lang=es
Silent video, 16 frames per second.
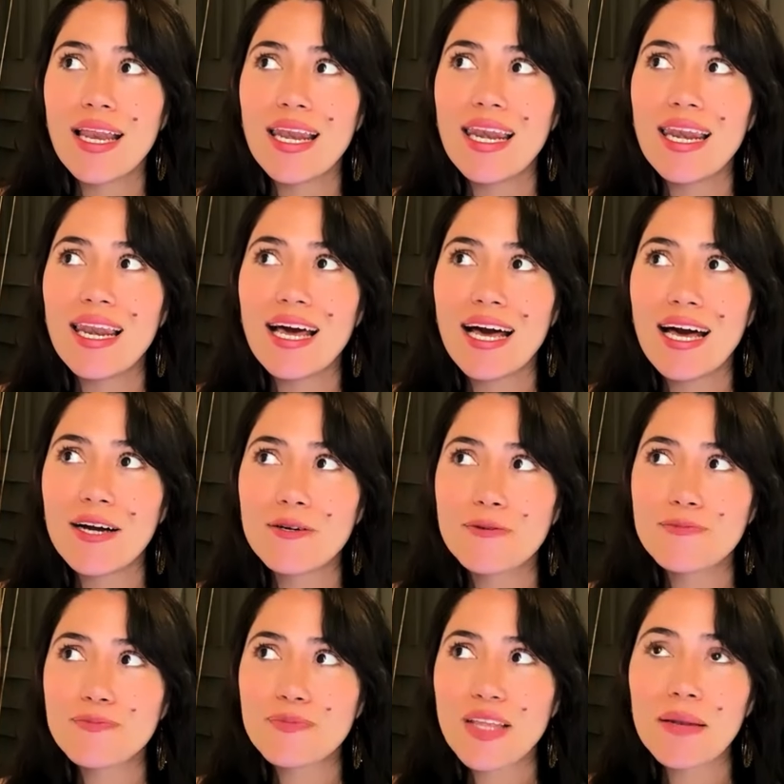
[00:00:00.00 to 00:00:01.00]

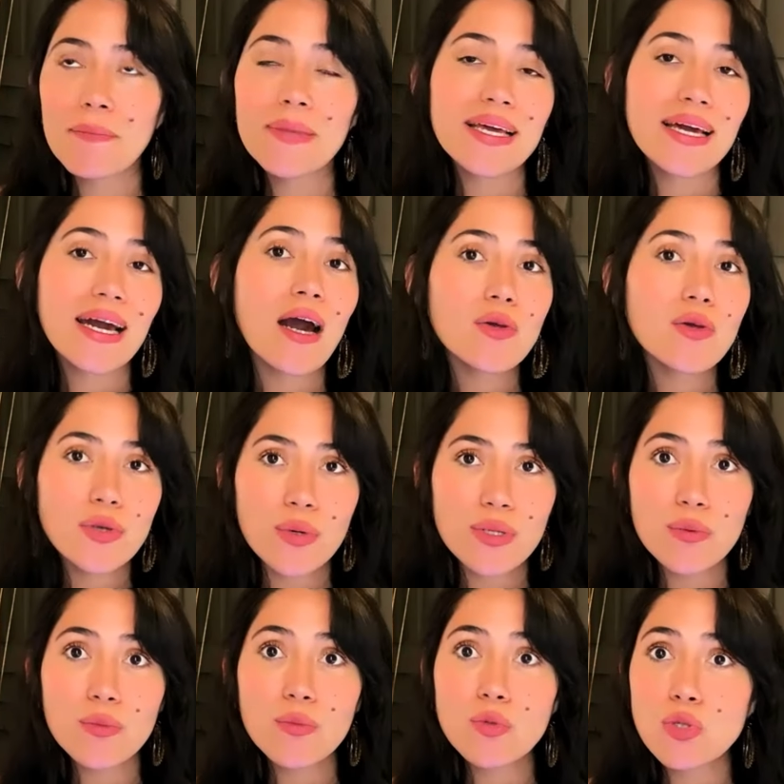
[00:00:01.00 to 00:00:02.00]
la, el mercado se ha
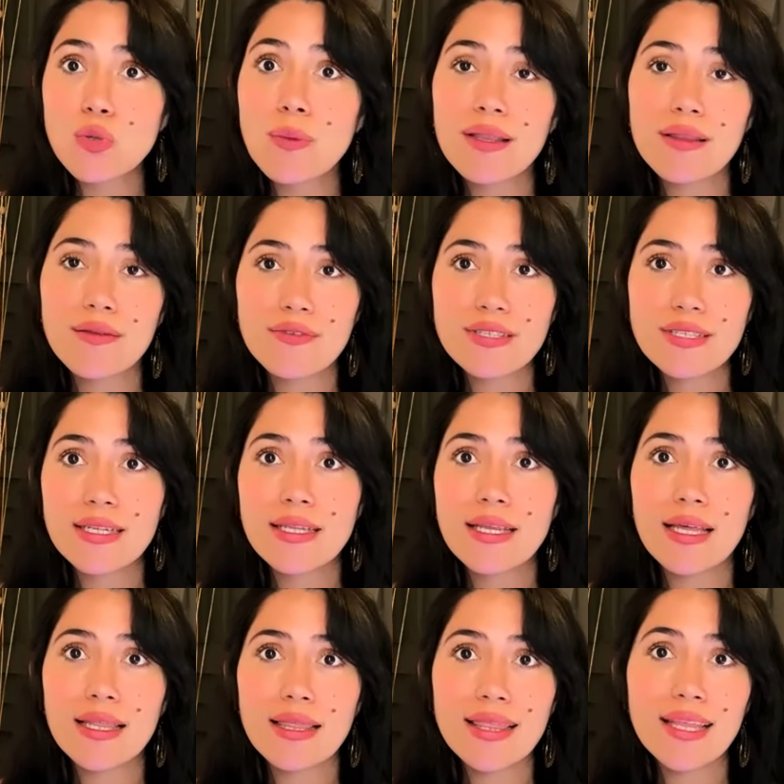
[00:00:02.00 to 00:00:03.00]
vuelto mucho más
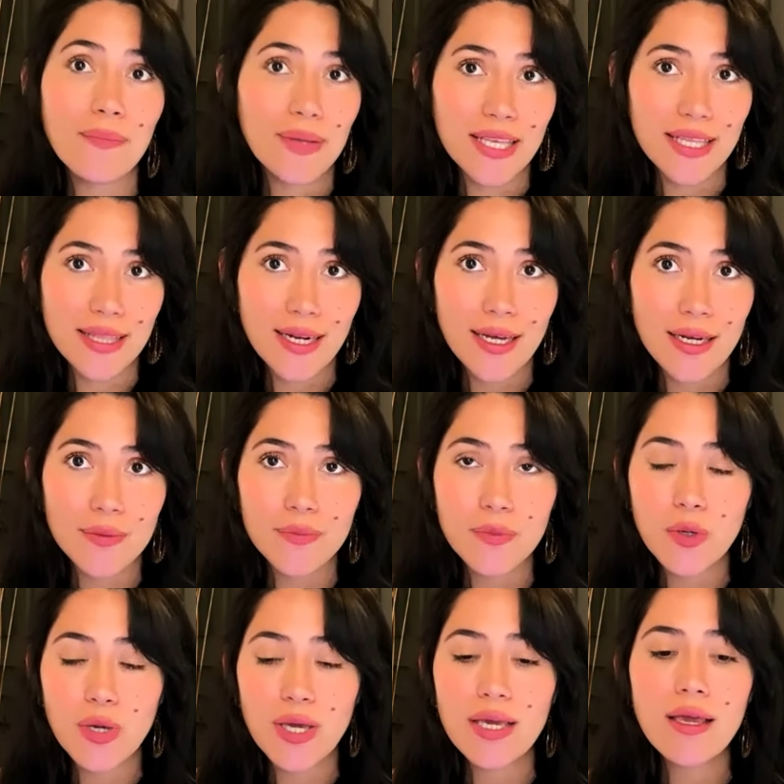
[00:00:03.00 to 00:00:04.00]
difícil de penetrar.
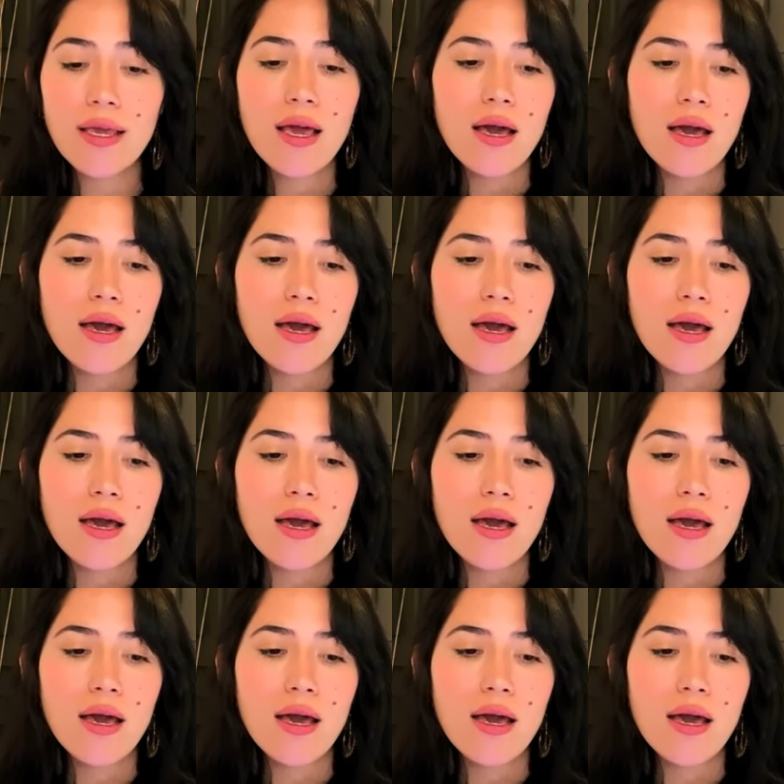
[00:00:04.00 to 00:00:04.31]
¿Ok?